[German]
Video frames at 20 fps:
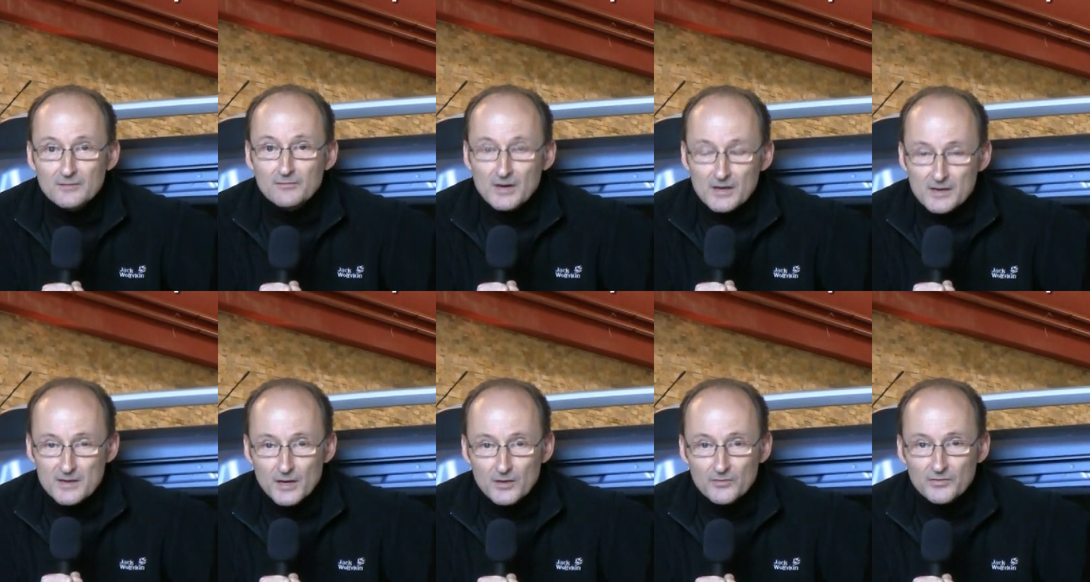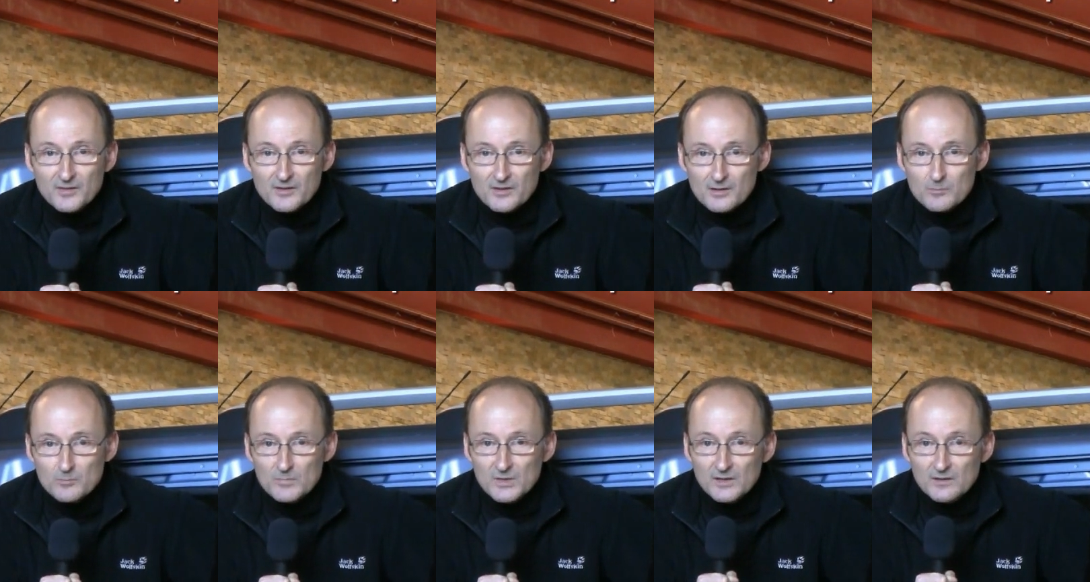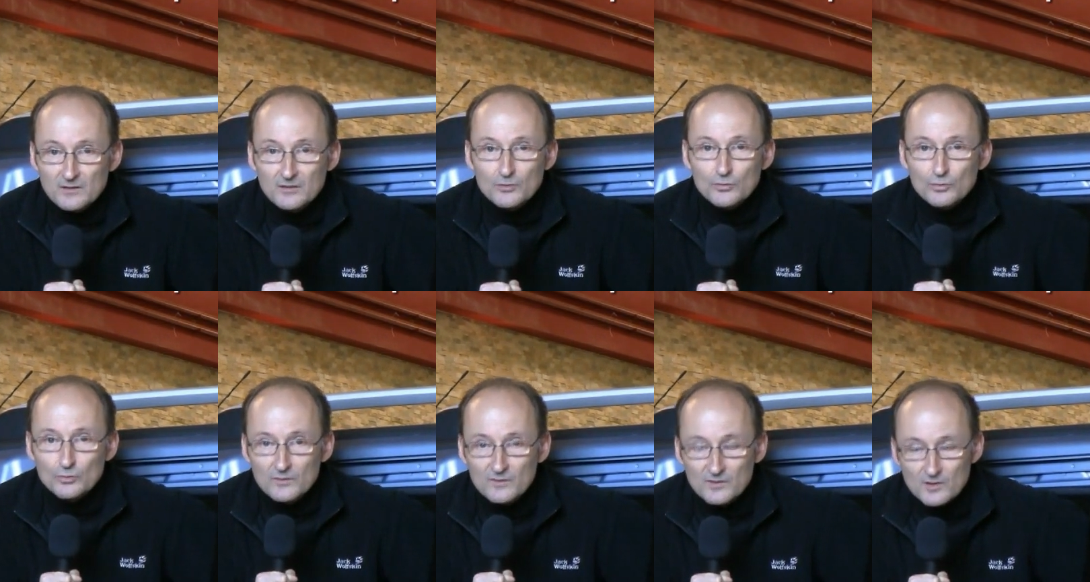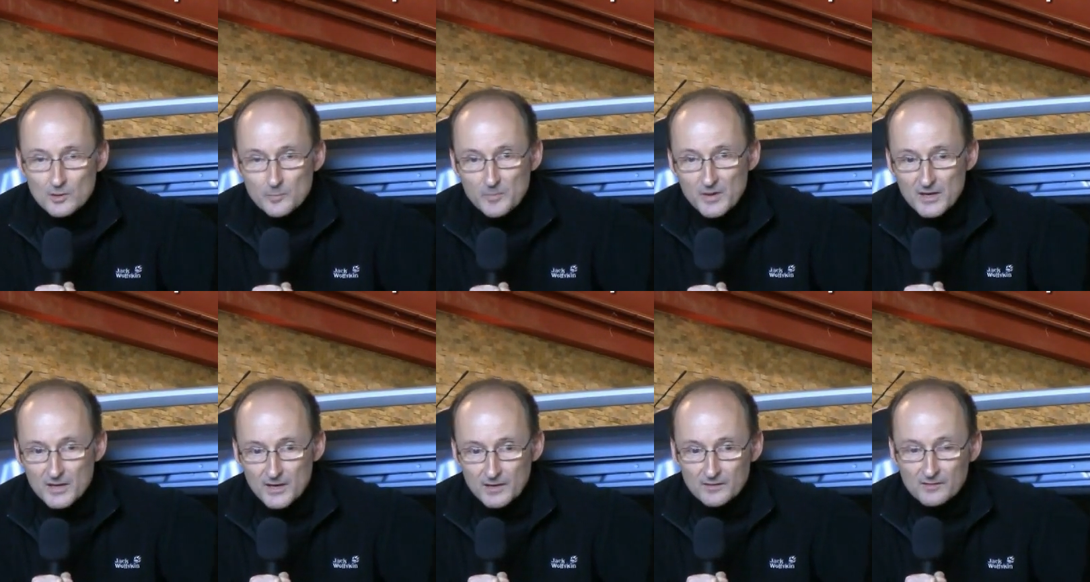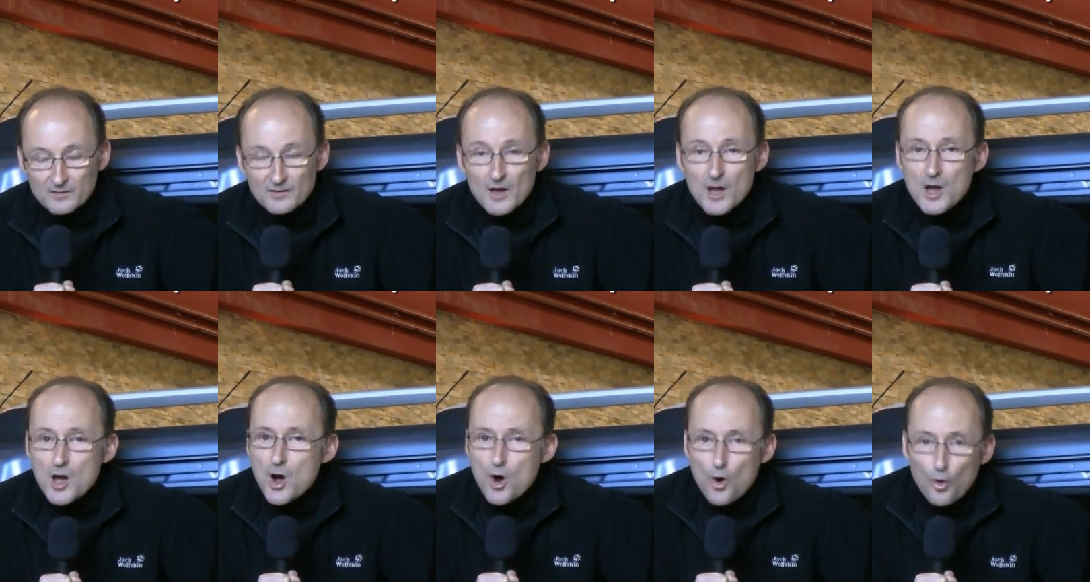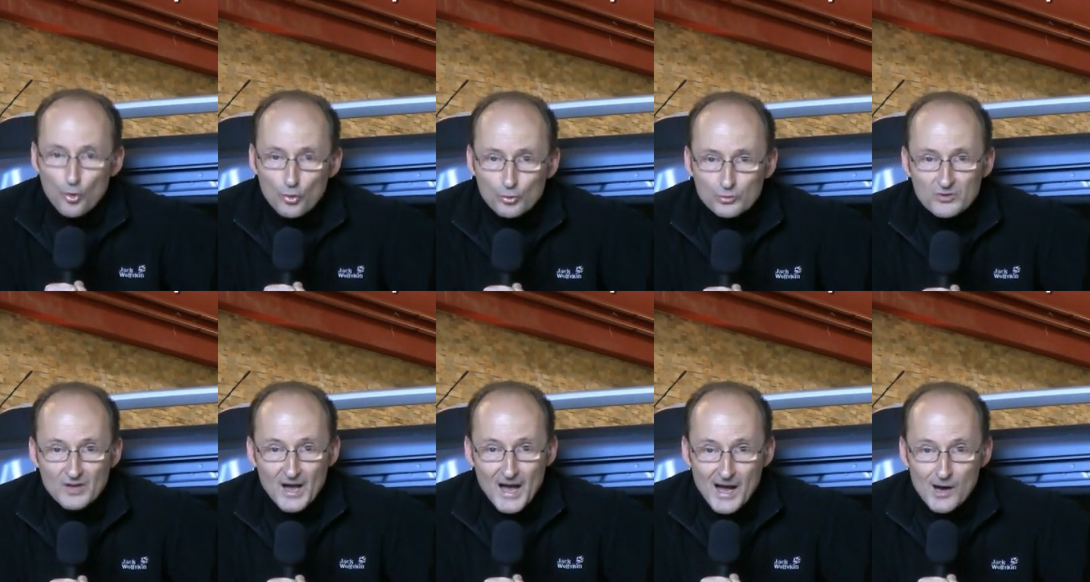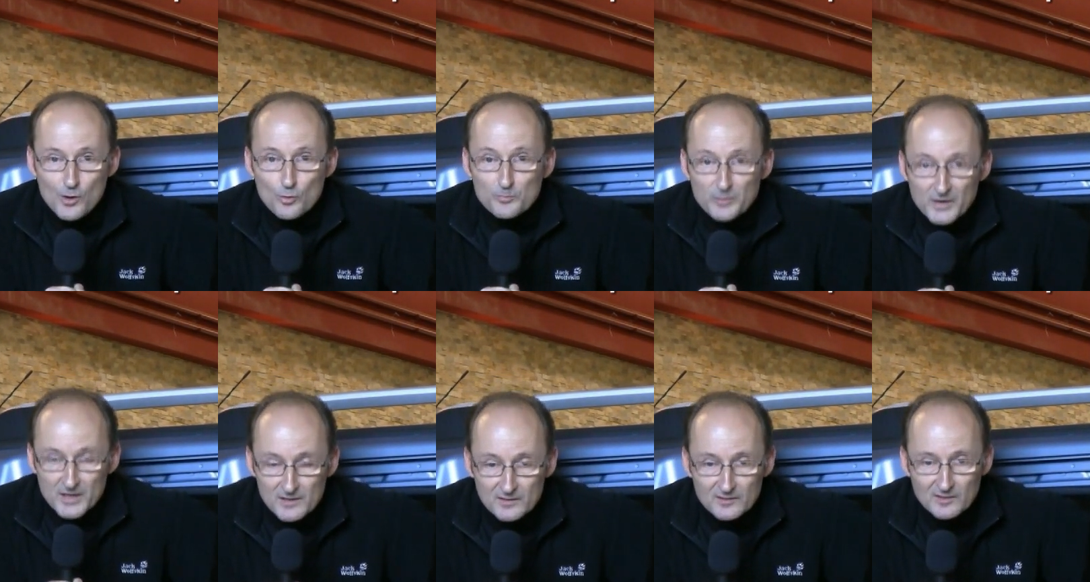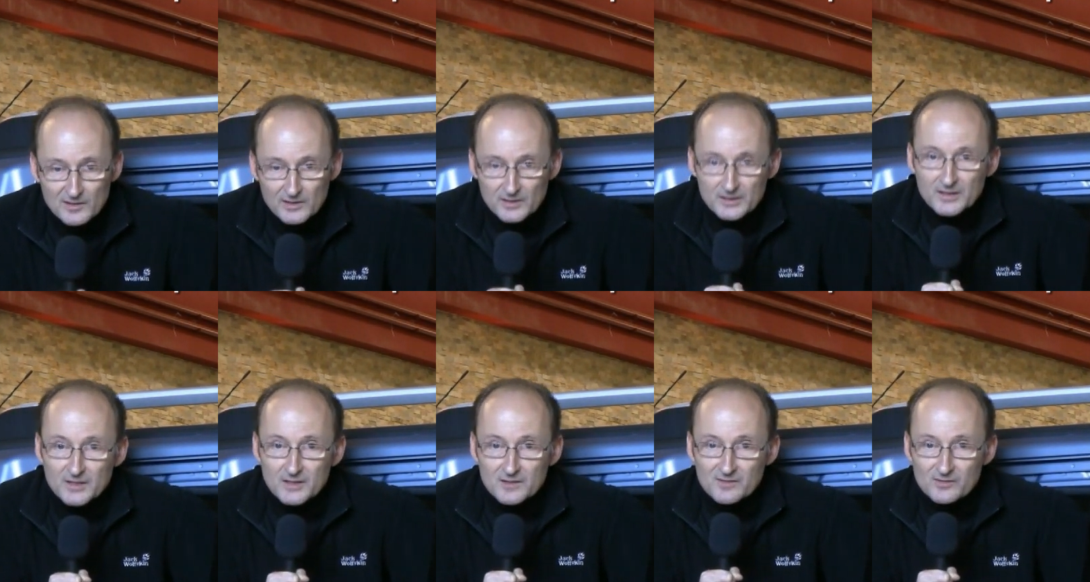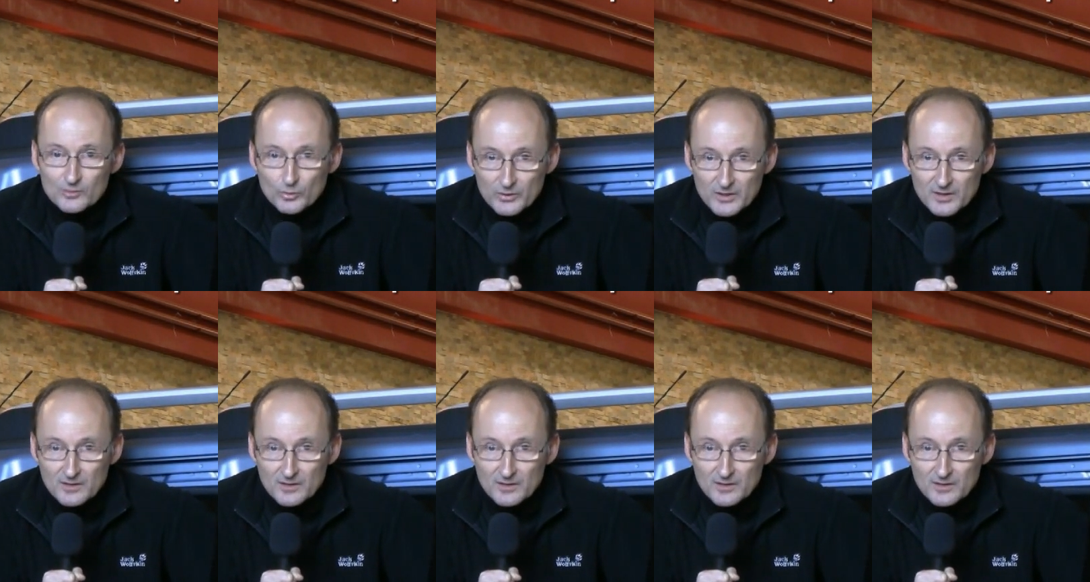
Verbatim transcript: Variante mit 90 PS. Und auch preislich gibt es noch